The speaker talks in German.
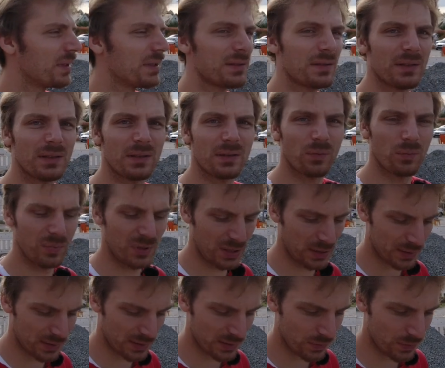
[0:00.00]
jetzt nicht
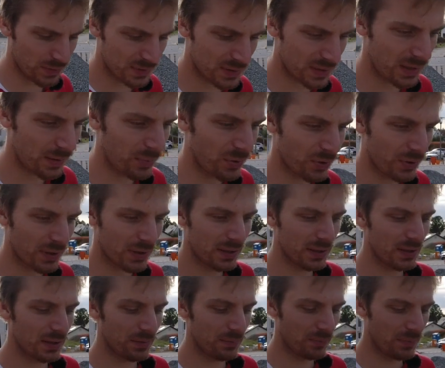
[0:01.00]
unbedingt das höchste Gebäude
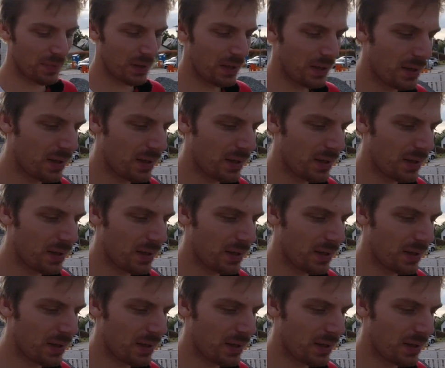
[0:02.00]
hier im